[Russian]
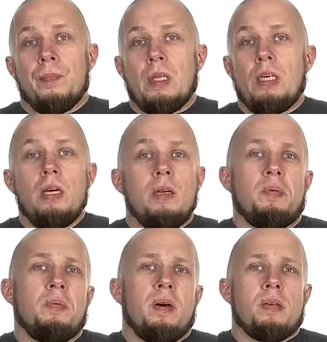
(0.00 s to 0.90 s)
Я не
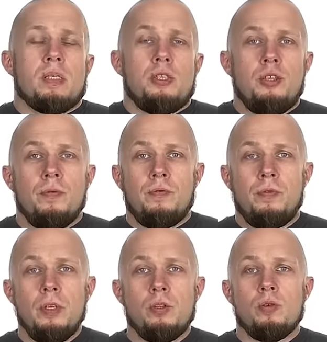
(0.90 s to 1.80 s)
понимаю, зачем
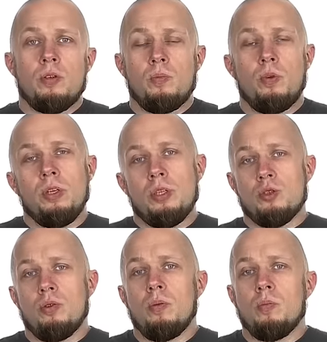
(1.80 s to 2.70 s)
фиксу, тем более
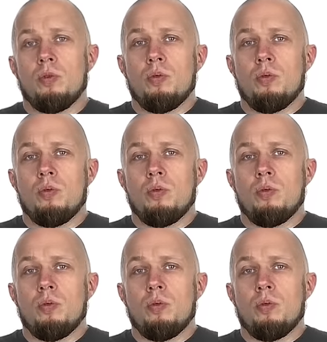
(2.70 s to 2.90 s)
тяжелому,